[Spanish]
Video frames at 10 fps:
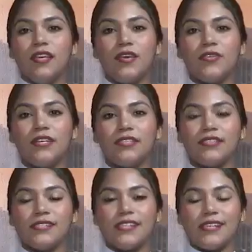
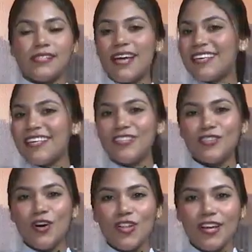Televidentes, hasta aquí
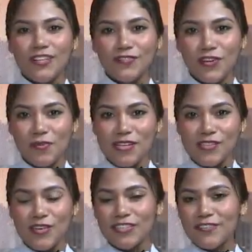toda la
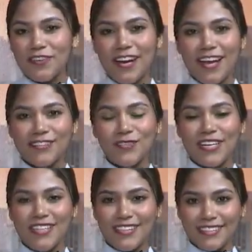información de
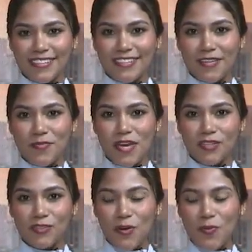farándula y de
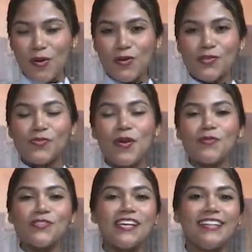entretenimiento, pero nos
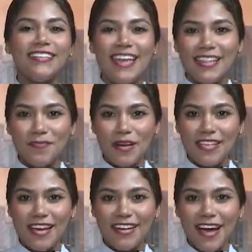vemos el día de
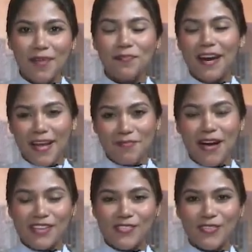mañana para
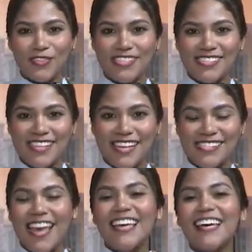más noticias.
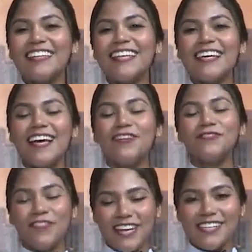Que
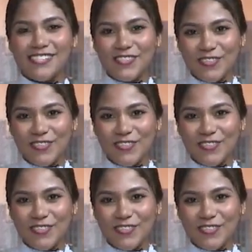tengan feliz